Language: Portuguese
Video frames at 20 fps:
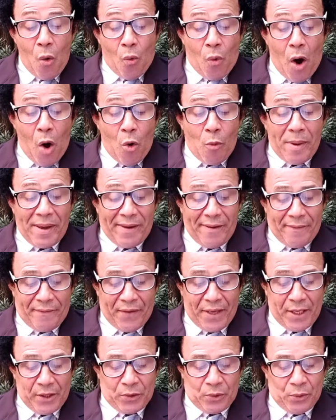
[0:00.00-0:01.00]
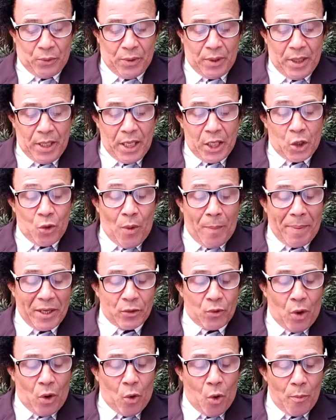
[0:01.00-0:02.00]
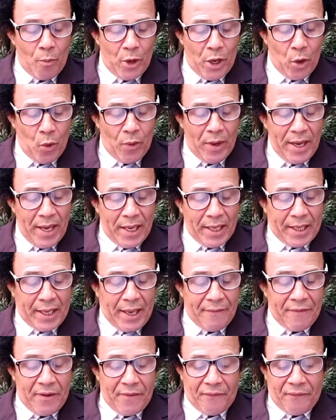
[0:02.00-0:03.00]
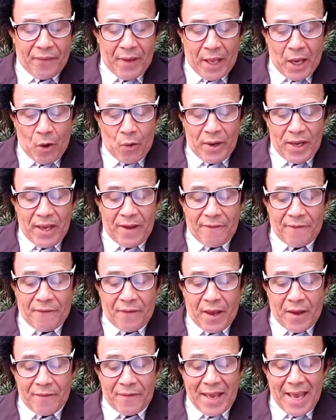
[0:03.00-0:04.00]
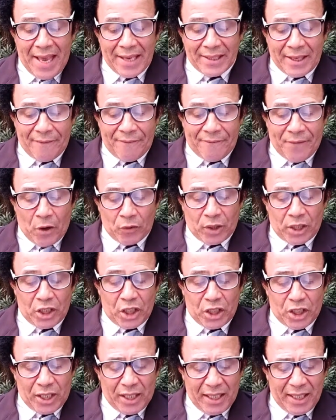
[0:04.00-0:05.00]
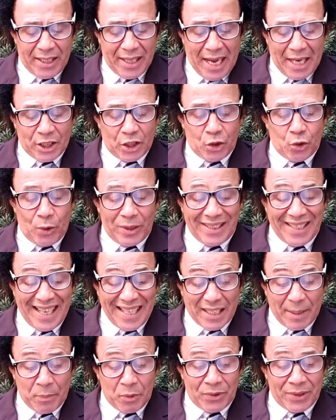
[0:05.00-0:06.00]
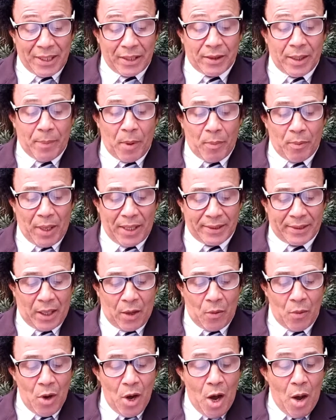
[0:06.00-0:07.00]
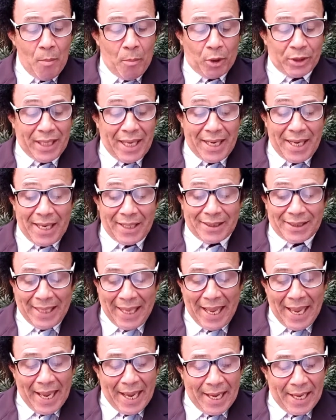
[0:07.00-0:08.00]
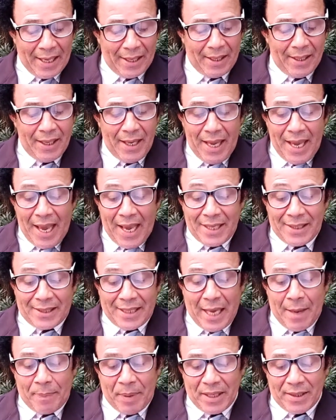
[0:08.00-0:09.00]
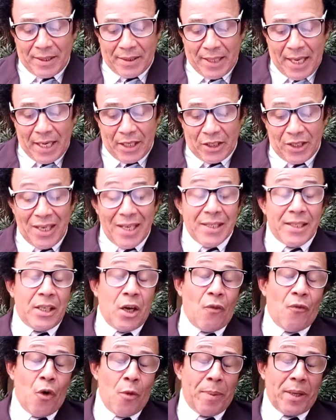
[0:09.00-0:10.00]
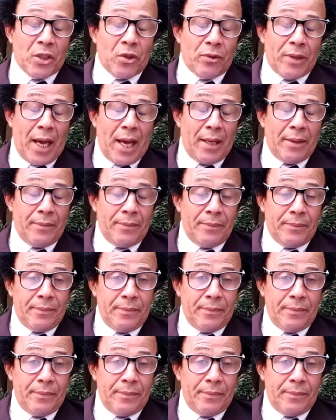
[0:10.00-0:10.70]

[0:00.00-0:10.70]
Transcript: qual o benefício que uma pessoa como eu, que viveu e vive essa falta de dignidade de 80% da população, poderia ter em ser presidente se não for para ajudar?